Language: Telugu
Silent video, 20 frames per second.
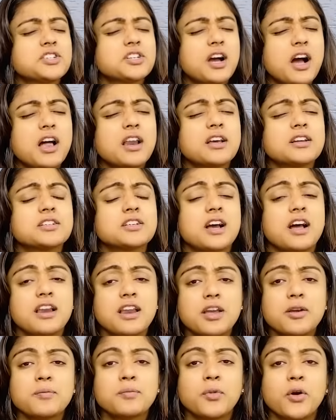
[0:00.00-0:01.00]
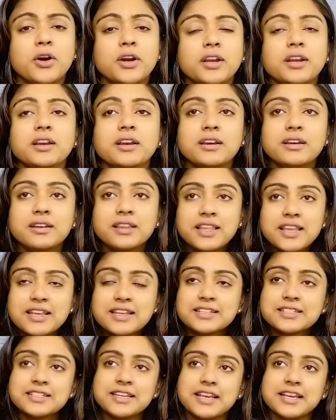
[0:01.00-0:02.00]
చాలా చాలా ఇంపార్టెంట్
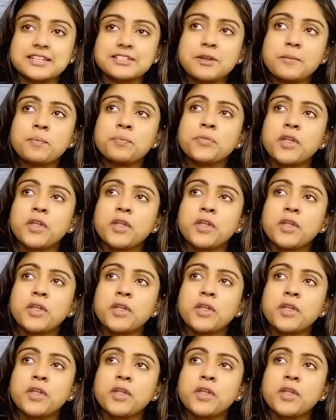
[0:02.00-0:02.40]
దీస్ డేస్